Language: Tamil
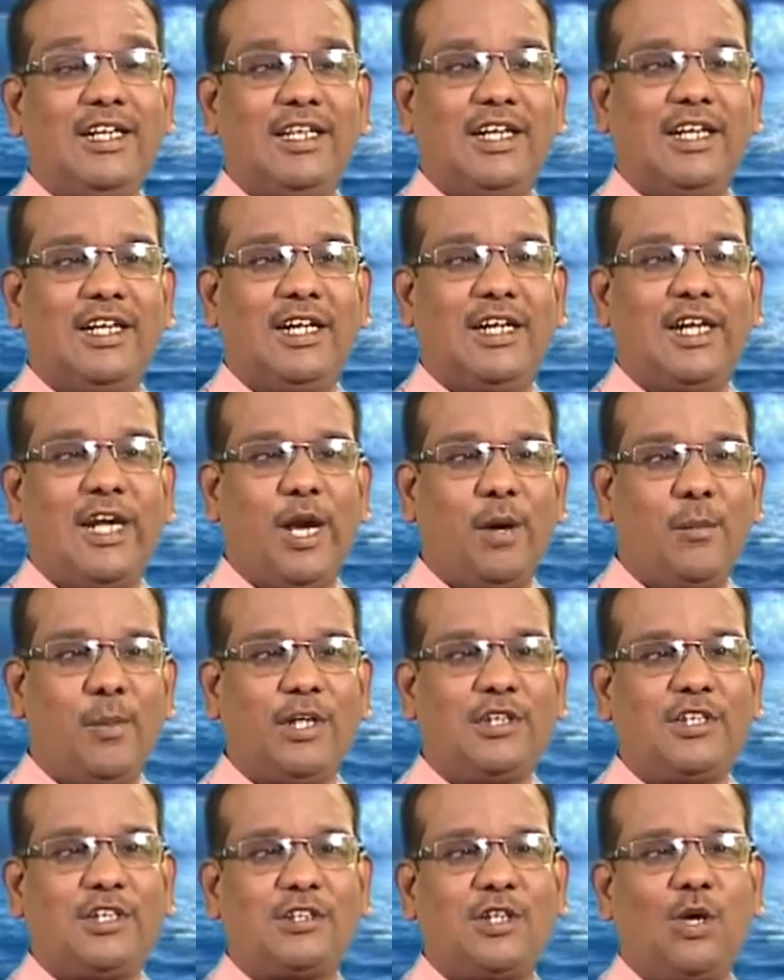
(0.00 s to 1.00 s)
என்னை
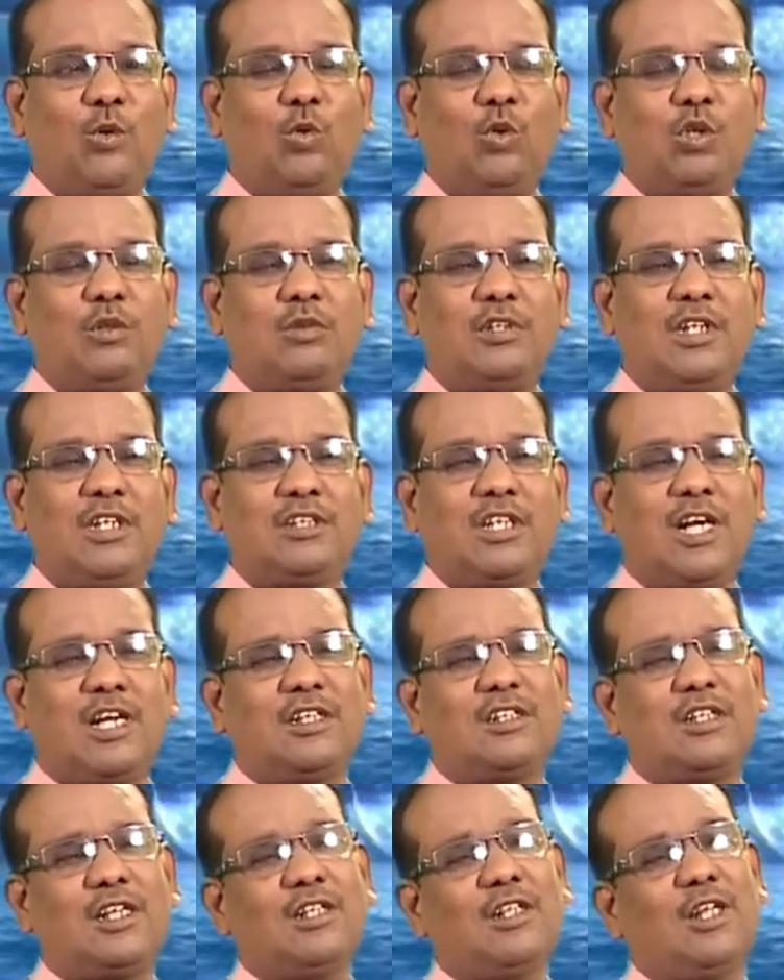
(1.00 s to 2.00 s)
ஏமாத்துறது தான் கூட்டு வந்தேன்
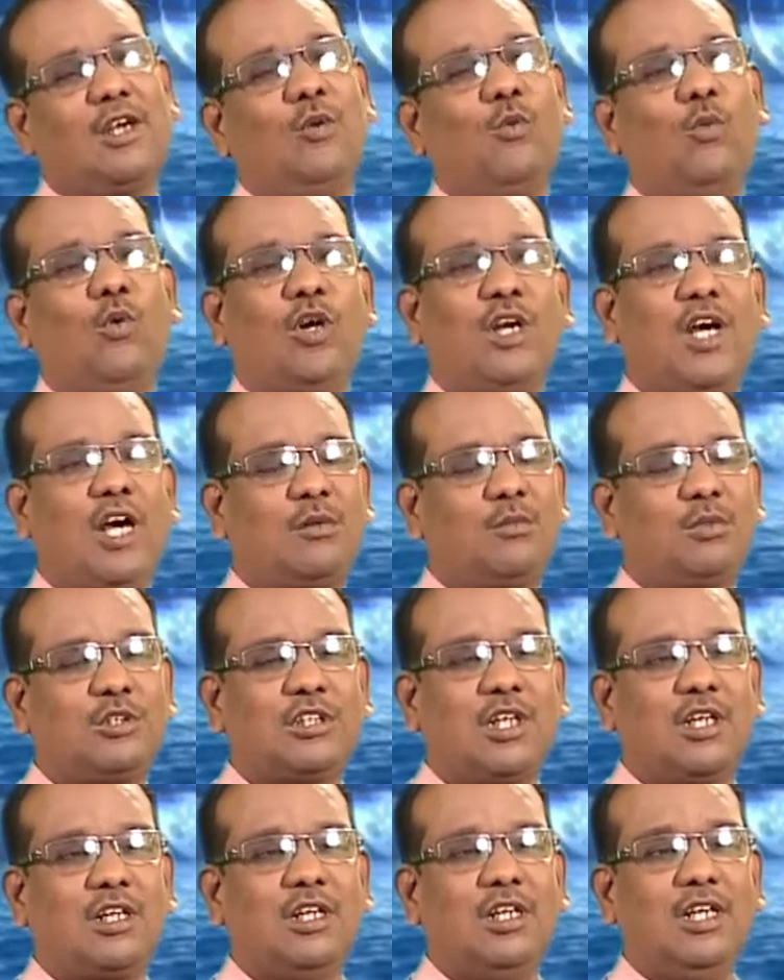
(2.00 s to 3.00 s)
தர தர தரன்னு ஓட
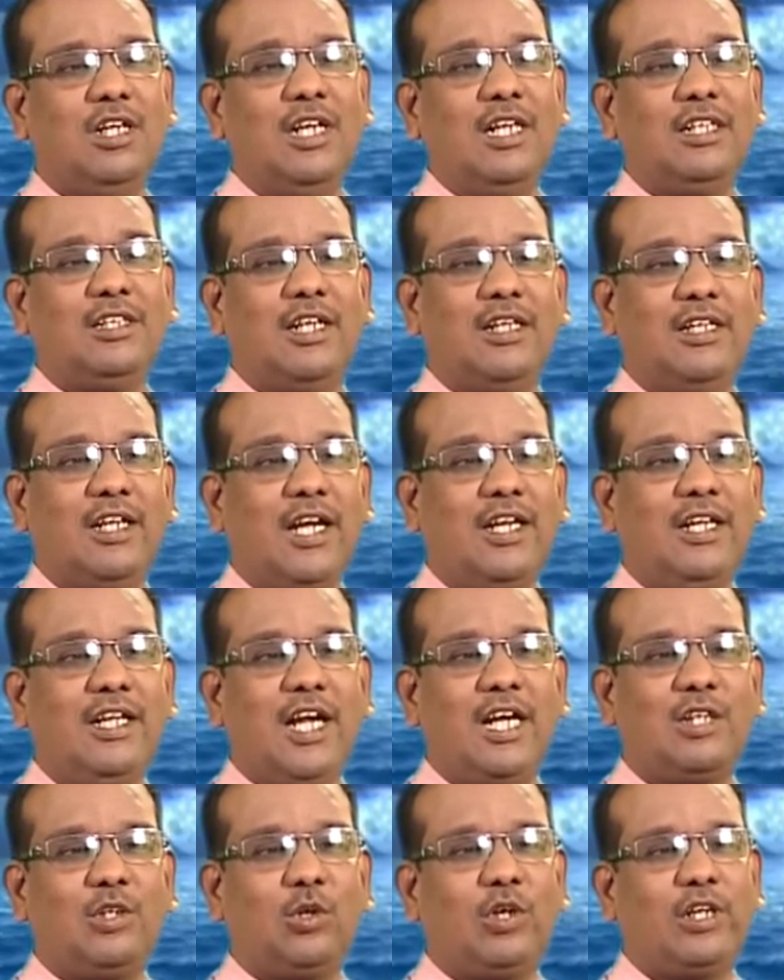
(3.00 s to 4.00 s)
ஆரம்பித்தான் இந்த நரி
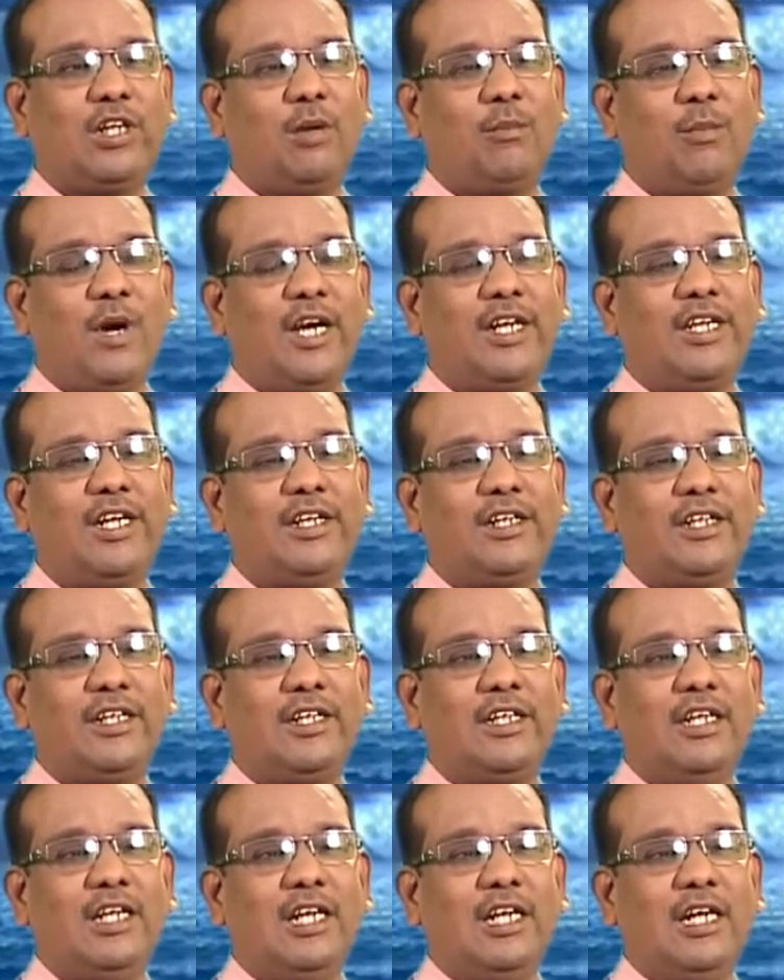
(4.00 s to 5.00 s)
அதுக்கிட்ட மாட்டிக்கிட்டு